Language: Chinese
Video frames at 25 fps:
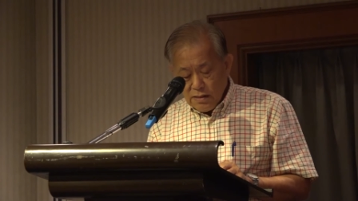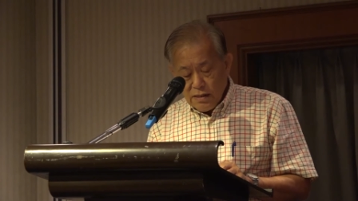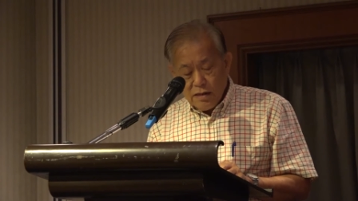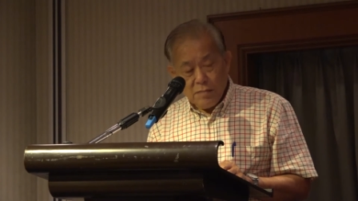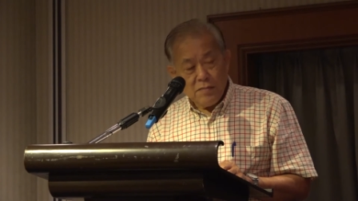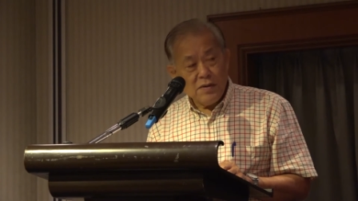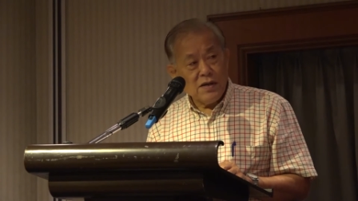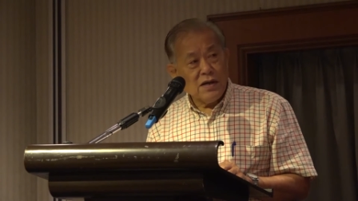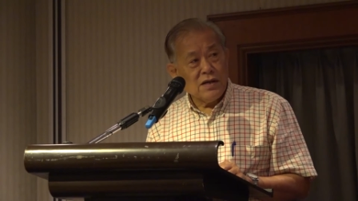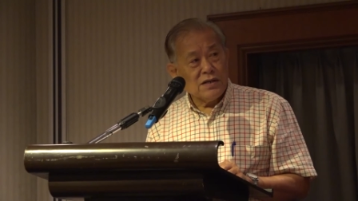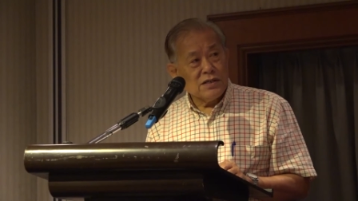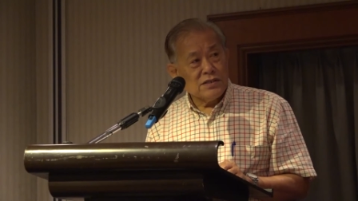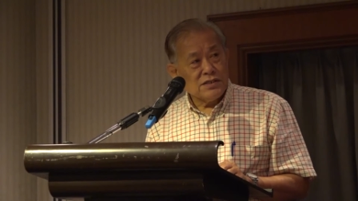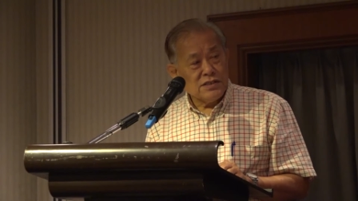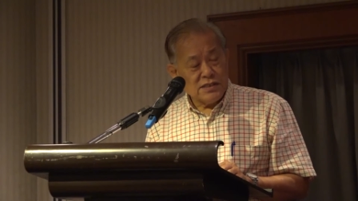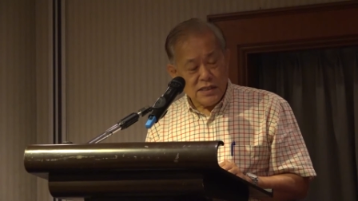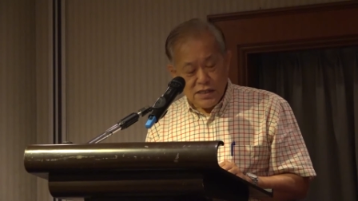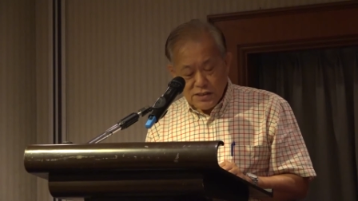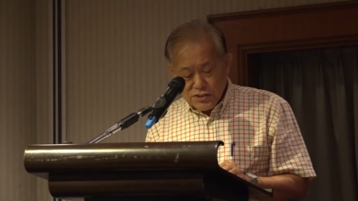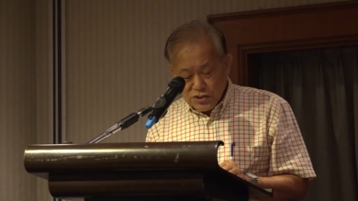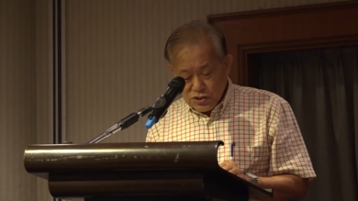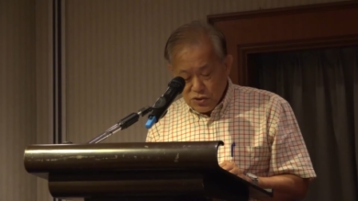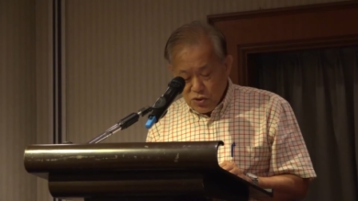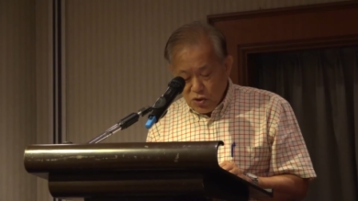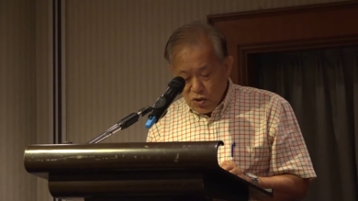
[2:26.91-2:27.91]
那么这个
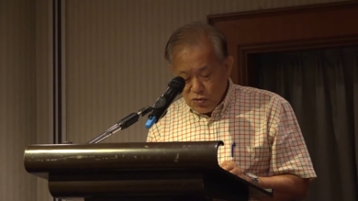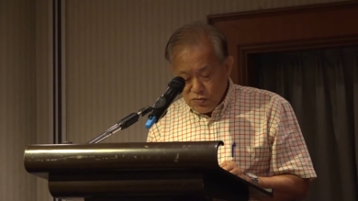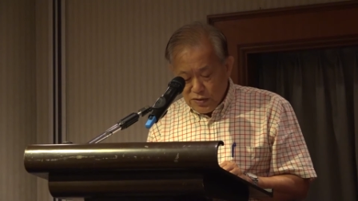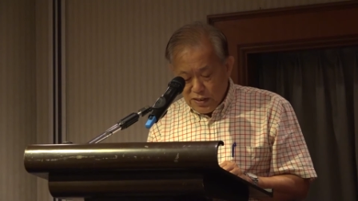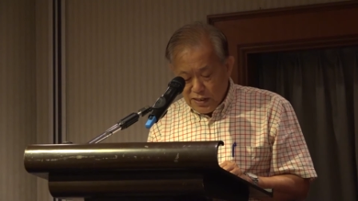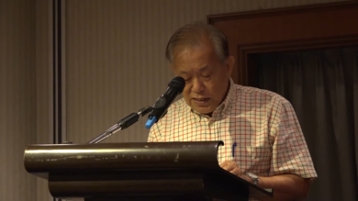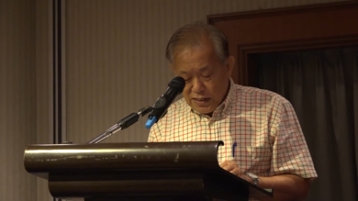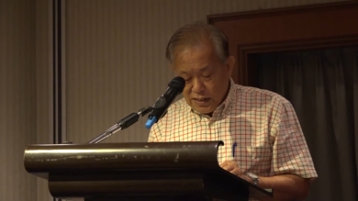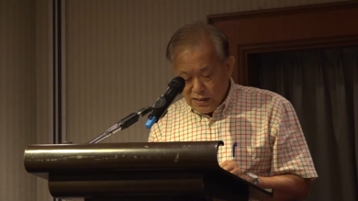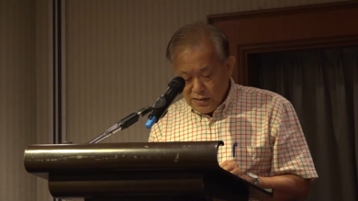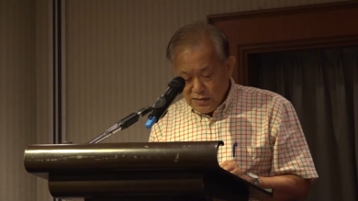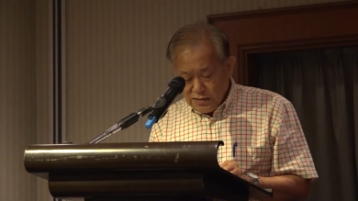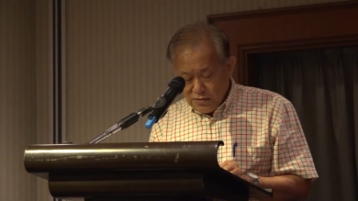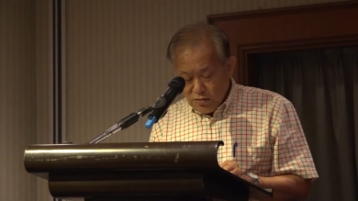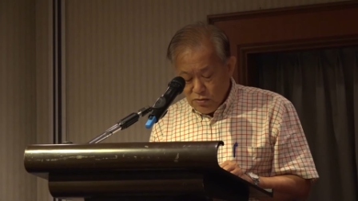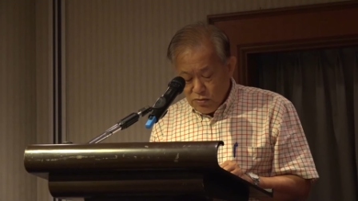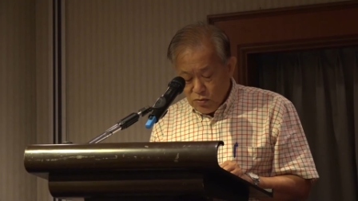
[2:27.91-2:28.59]
时候呢，